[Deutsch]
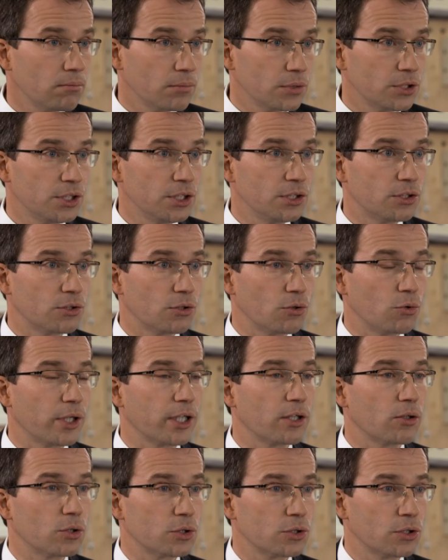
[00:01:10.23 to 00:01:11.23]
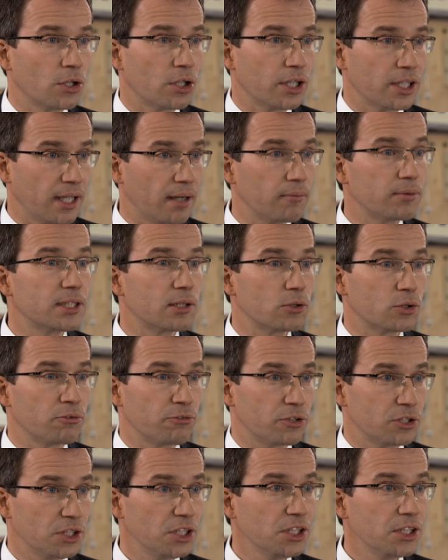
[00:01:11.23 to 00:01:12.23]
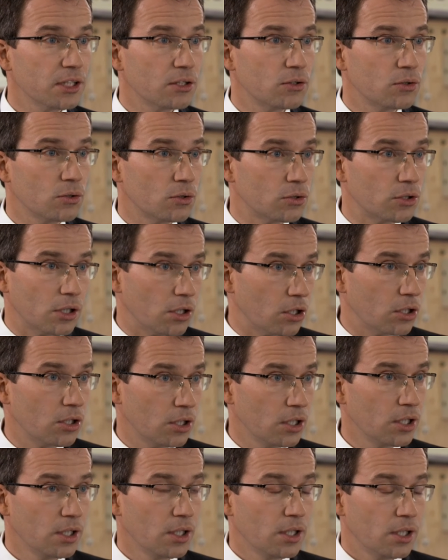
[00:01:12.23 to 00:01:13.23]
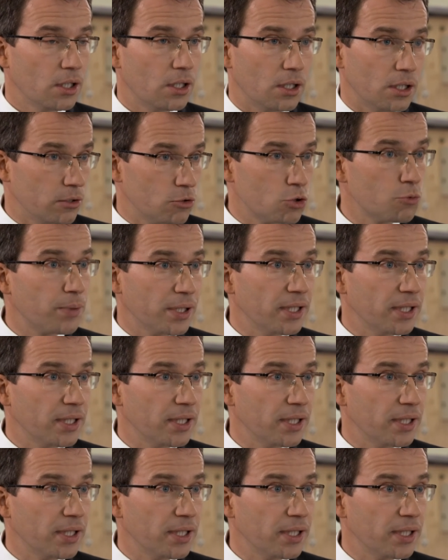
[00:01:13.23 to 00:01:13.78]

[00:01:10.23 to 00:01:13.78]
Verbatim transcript: sind hohe Kosten auch in der Arbeitslosenversicherung oder auch äh, in,